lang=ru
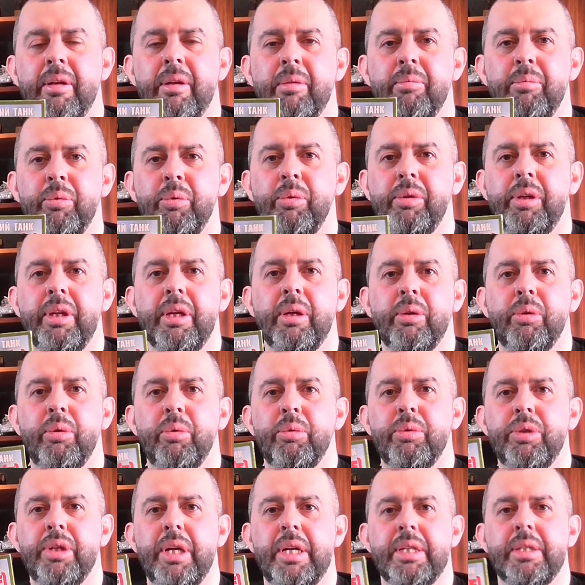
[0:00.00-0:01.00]
Многие, кто
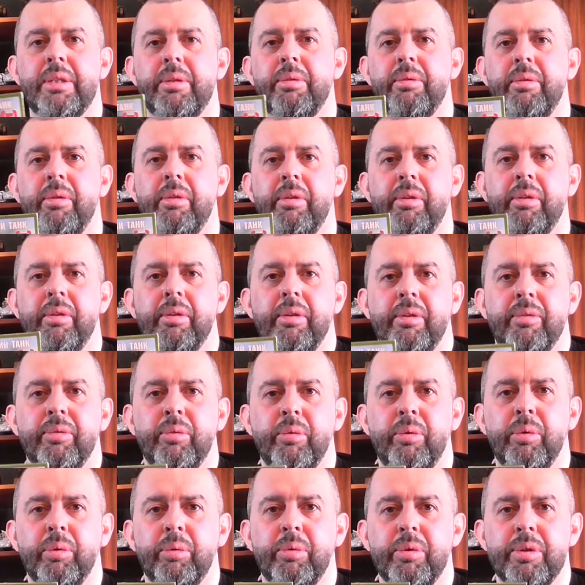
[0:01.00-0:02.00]
участвовал в
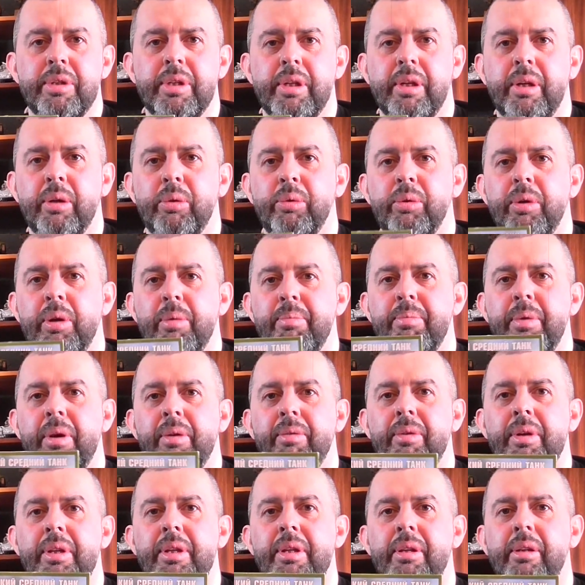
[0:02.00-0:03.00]
конкурсах, которые я
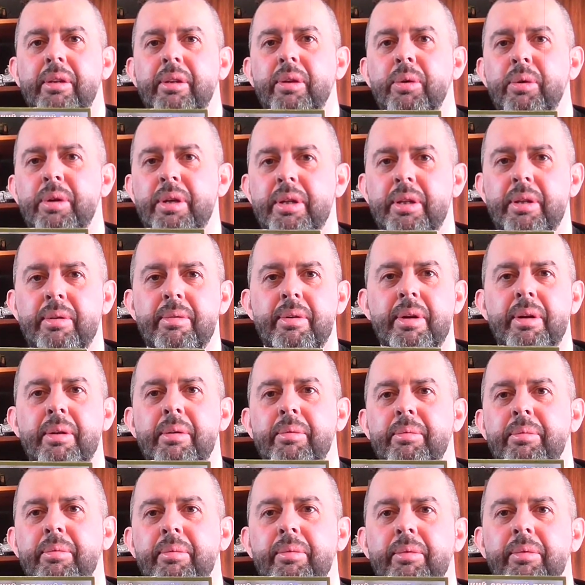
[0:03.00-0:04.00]
проводил до этого,
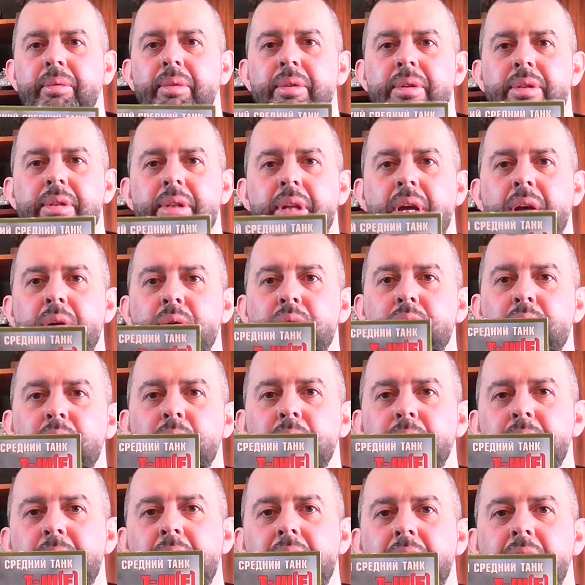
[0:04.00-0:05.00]
знают, что
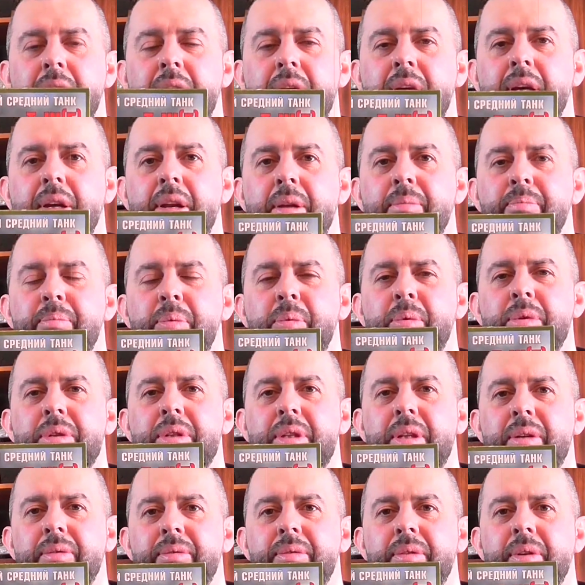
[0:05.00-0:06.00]
у меня никаких
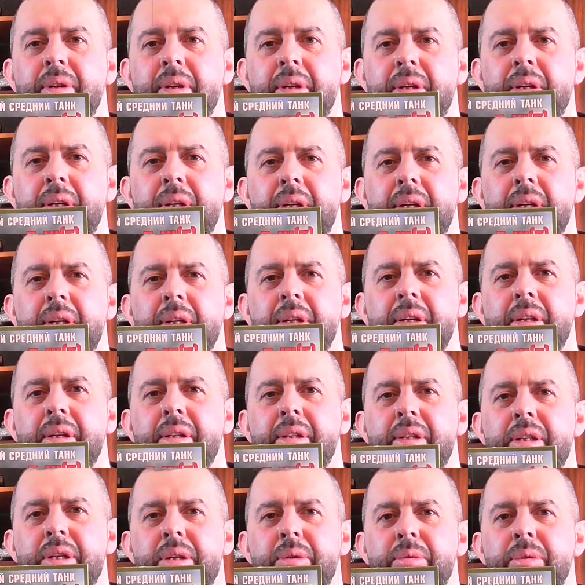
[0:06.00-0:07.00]
репостов,
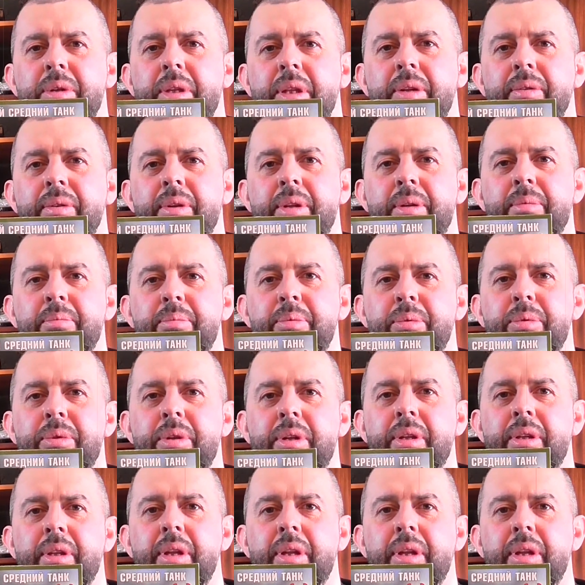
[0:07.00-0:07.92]
ничего этого не будет.